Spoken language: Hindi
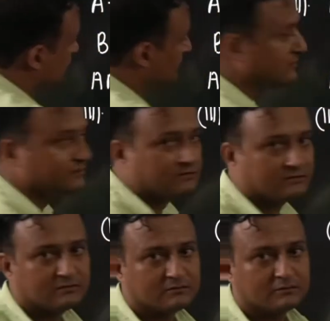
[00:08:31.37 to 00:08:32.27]
बस
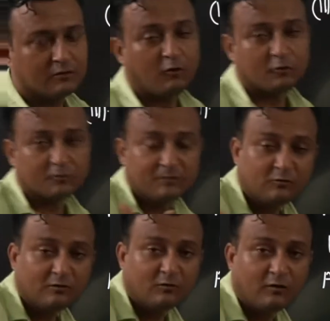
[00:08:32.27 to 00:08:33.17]
और तो भी
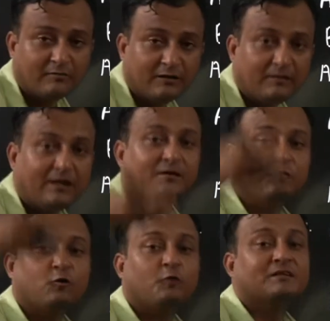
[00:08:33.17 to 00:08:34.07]
कोई अवयव आपका
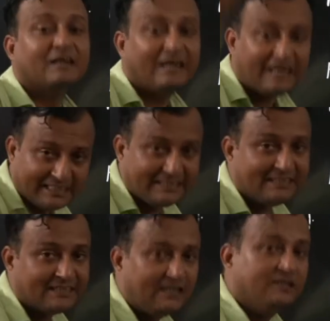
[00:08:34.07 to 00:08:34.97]
कॉमन आ नहीं
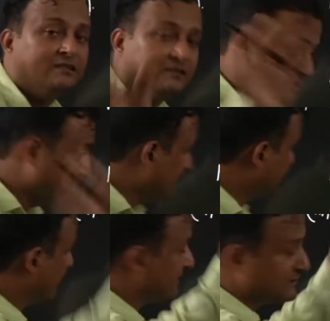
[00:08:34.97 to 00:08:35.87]
रहे
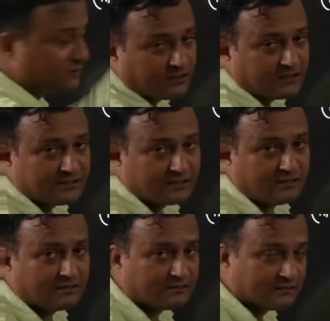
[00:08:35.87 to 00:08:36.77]
इतना आंसर हो जाएगा इसका
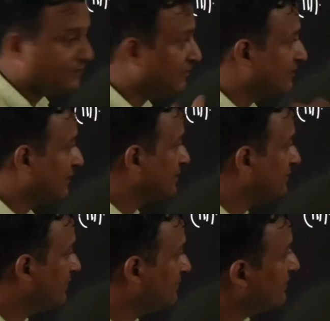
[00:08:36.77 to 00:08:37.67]
सवाल खत्म
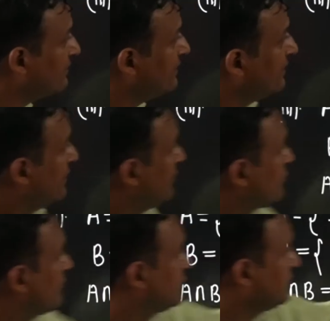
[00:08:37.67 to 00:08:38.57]
आपका
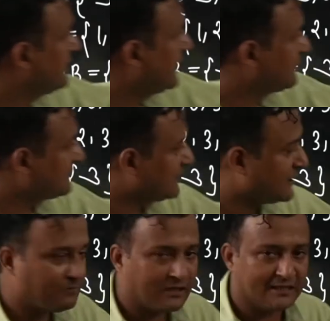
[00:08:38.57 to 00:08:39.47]
तो बच्चों ये आपका
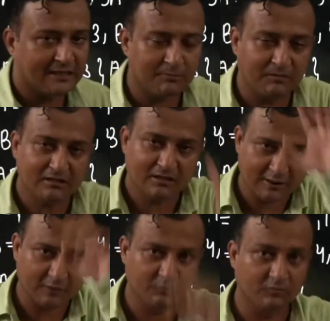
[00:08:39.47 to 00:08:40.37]
थर्ड पार्ट यहाँ पर
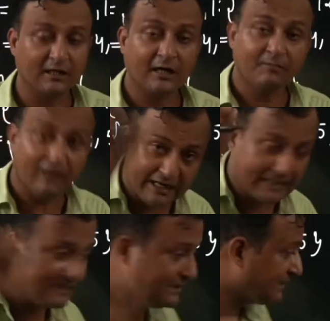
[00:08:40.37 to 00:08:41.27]
ख़त्म हो गया अब
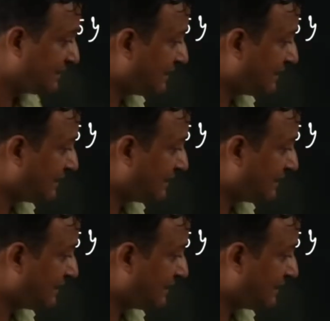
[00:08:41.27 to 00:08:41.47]
आगे देखते हैं